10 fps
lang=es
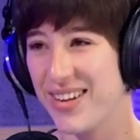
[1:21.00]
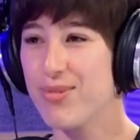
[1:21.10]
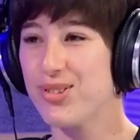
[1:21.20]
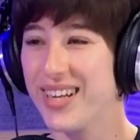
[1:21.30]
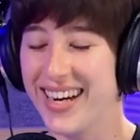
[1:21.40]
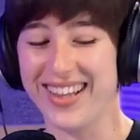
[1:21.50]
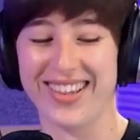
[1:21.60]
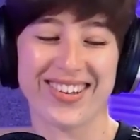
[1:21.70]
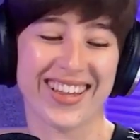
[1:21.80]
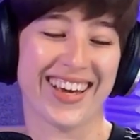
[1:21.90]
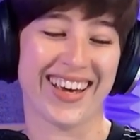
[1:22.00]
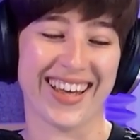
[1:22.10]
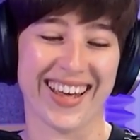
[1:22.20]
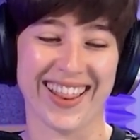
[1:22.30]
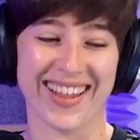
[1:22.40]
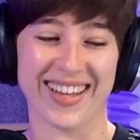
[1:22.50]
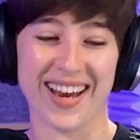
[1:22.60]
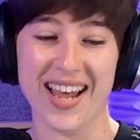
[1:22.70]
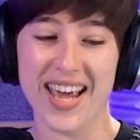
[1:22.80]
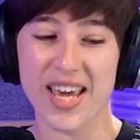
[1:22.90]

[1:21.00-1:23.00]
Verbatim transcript: haremos un ejercicio de, de tal.